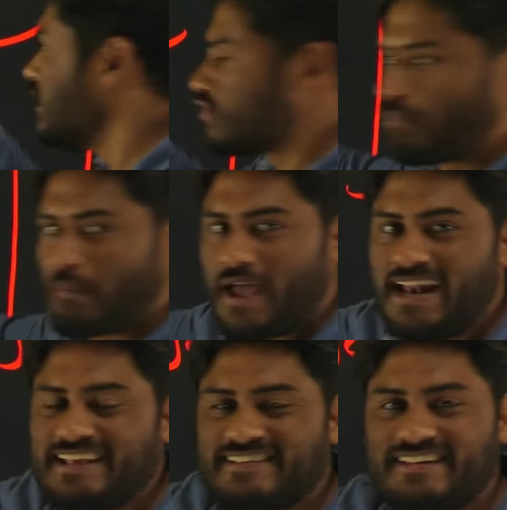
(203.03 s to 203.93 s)
तो
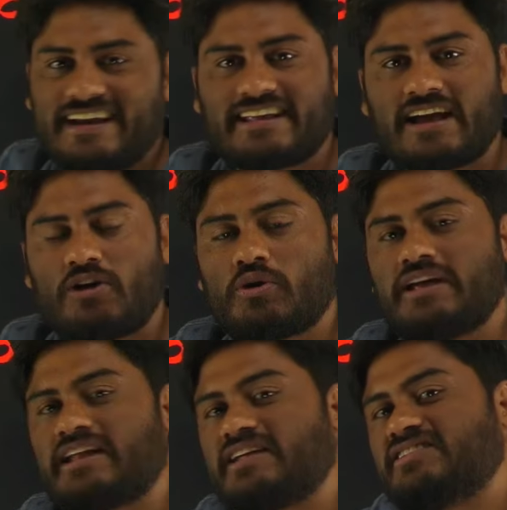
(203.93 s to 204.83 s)
पहली स्टेट क्या हो
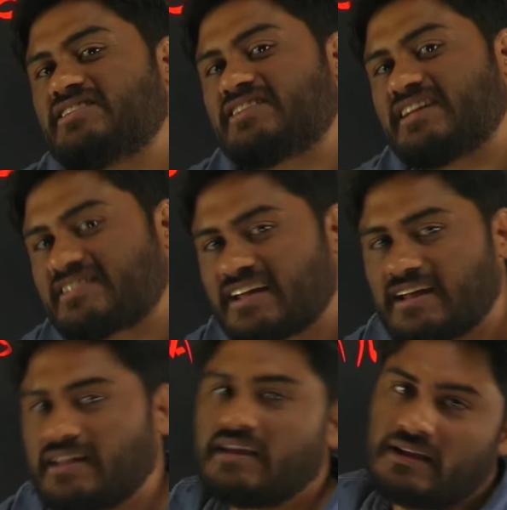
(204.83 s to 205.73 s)
गई
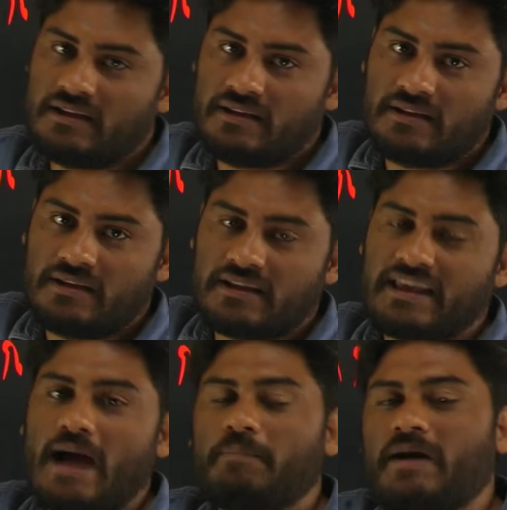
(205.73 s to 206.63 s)
रजिस्ट्रेशन कि
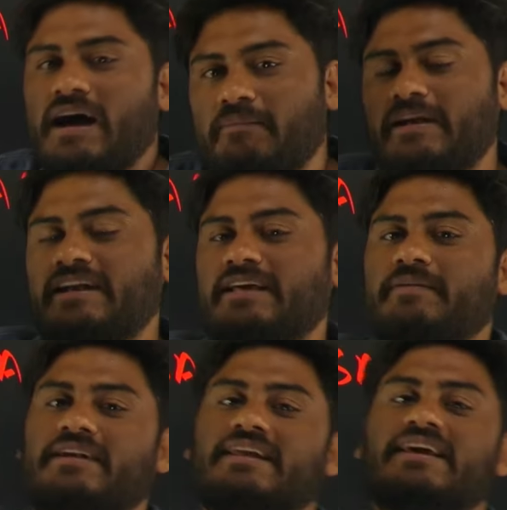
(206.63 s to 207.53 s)
आप घर बैठे
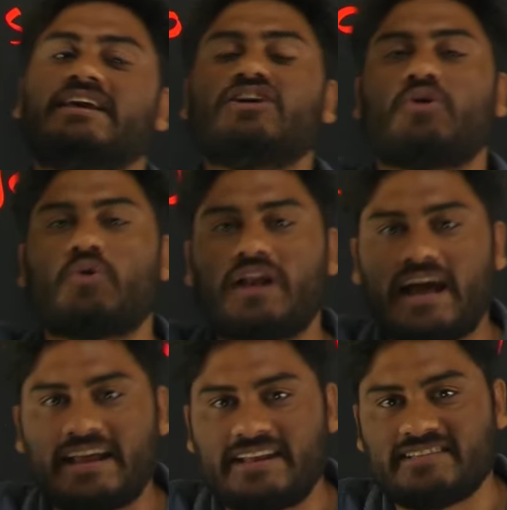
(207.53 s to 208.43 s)
बैठे ही
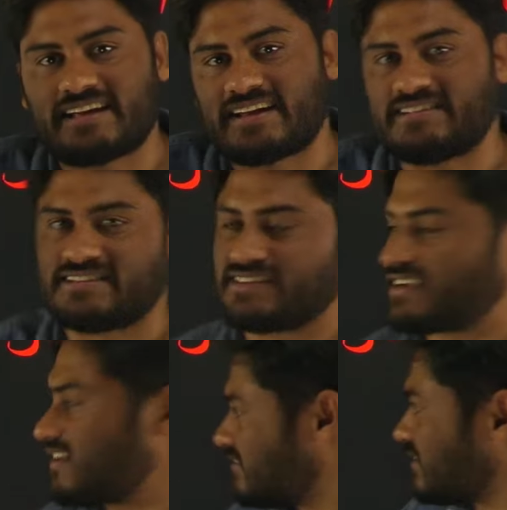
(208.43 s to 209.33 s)
ऑनलाइन ही सारी चीज़ें
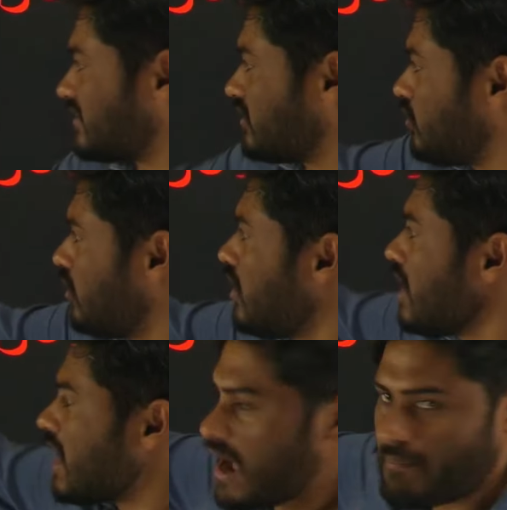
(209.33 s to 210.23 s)
कर सकते हो
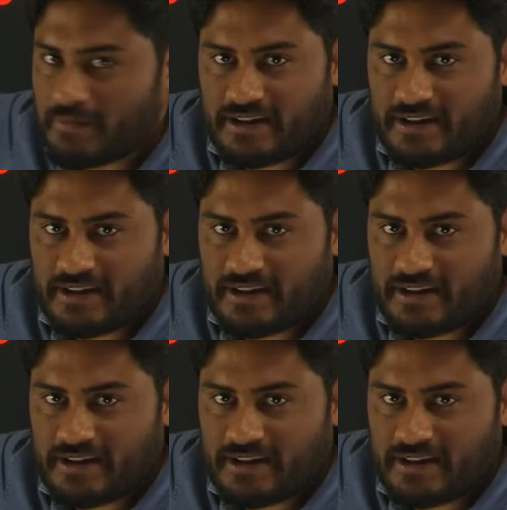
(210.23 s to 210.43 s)
आपने